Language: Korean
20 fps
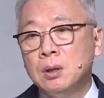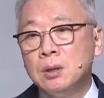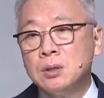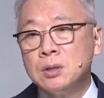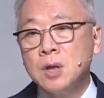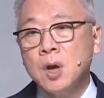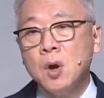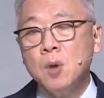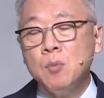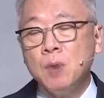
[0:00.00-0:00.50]

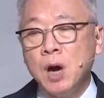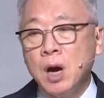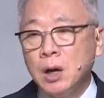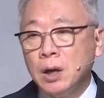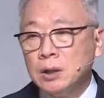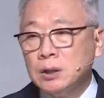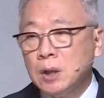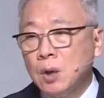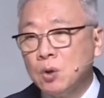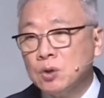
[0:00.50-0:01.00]
싸움
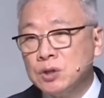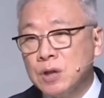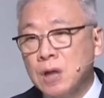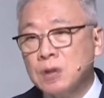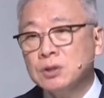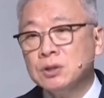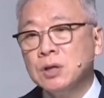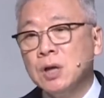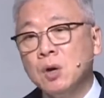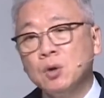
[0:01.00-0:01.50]
하겠다고
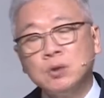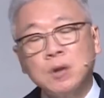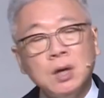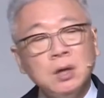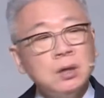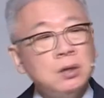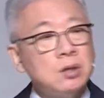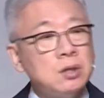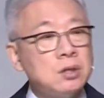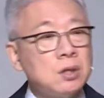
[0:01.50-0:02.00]
작정하고
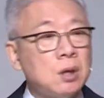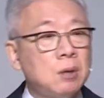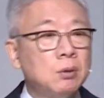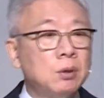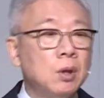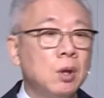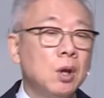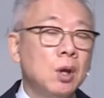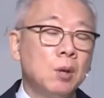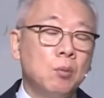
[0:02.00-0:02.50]
달렸던
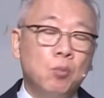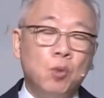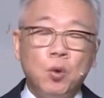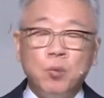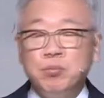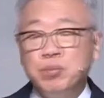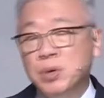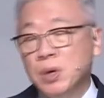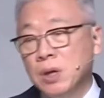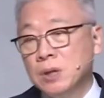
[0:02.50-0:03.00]
사람은
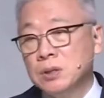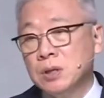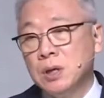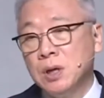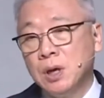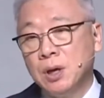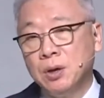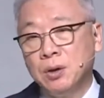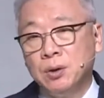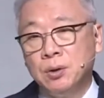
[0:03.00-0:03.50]
못
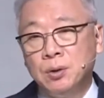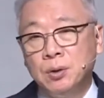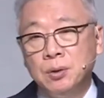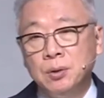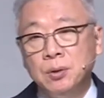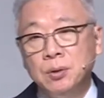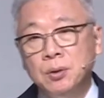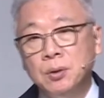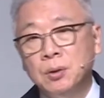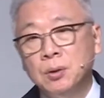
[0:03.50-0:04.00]

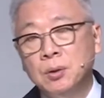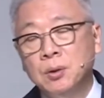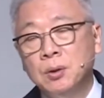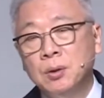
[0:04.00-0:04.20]
피하잖아요.